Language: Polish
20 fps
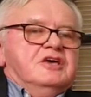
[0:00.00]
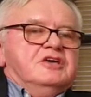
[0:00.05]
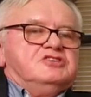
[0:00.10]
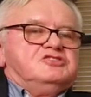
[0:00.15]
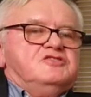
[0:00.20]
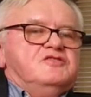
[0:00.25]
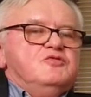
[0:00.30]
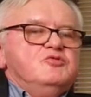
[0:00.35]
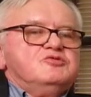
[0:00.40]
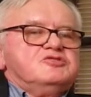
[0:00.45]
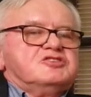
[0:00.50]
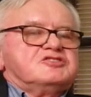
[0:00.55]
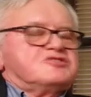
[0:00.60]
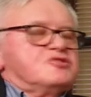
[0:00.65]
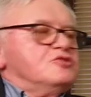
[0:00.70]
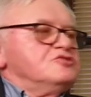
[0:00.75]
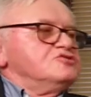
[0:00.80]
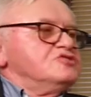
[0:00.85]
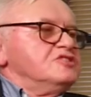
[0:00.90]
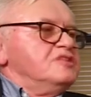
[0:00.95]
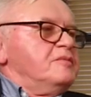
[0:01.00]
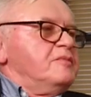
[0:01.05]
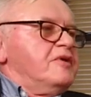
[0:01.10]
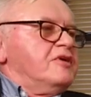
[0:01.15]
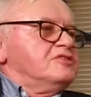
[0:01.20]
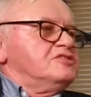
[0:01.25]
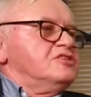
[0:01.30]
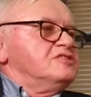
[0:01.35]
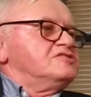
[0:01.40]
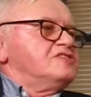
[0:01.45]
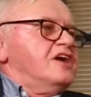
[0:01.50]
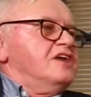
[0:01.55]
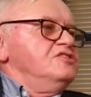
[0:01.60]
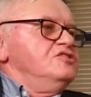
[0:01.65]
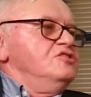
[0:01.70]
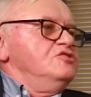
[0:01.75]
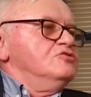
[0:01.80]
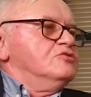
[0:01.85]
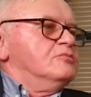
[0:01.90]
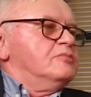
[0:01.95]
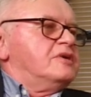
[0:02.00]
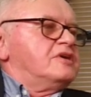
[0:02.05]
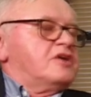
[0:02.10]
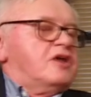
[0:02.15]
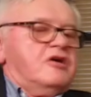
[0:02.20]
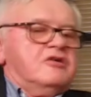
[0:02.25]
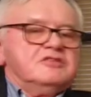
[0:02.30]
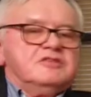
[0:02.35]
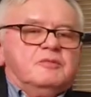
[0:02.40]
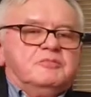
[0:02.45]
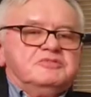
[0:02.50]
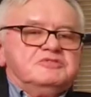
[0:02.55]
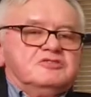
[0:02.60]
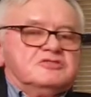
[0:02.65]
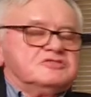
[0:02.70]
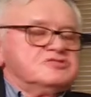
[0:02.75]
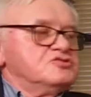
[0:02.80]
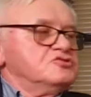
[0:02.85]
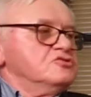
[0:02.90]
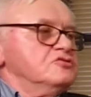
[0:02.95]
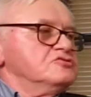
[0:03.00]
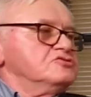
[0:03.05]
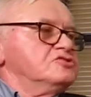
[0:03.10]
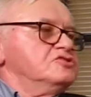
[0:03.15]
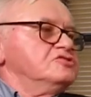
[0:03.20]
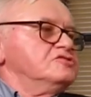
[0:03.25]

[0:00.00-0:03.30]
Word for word: dziwił się skąd żona miała ten tajny numer. A ona powiedziała z książki